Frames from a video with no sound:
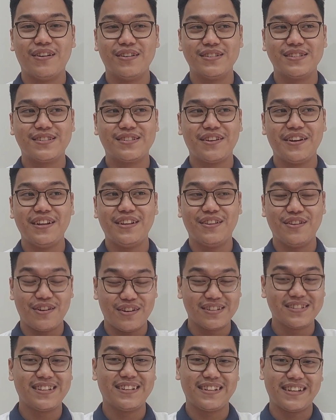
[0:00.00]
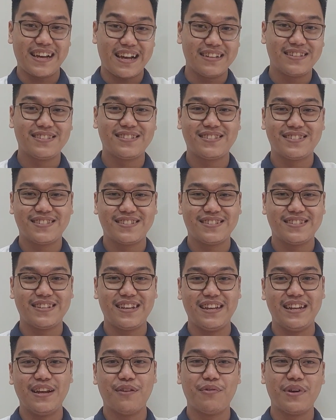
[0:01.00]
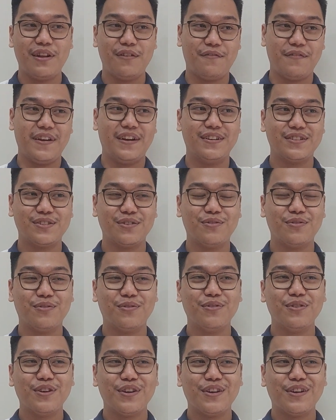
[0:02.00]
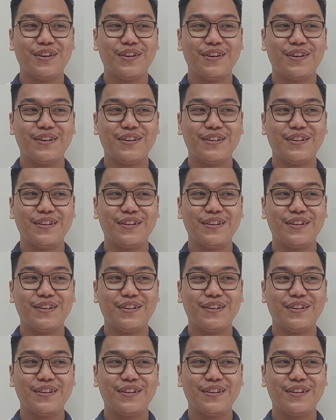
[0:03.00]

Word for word: Istorya ni Fred nga magluwas sa pagserbe bilang University